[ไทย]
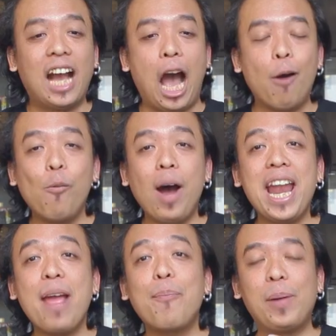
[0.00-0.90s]
คำว่า
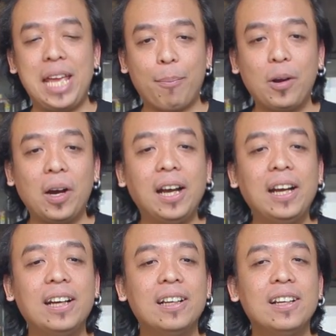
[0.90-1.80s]
ได้เปรียบก็คื
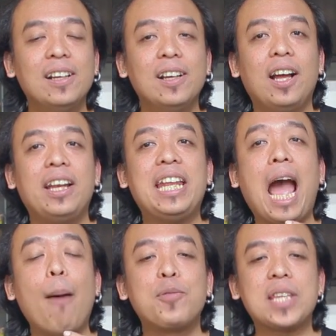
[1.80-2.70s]
อ The
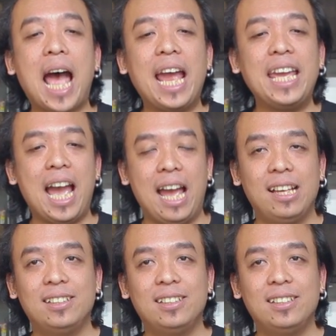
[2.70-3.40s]
Upside อ่ะ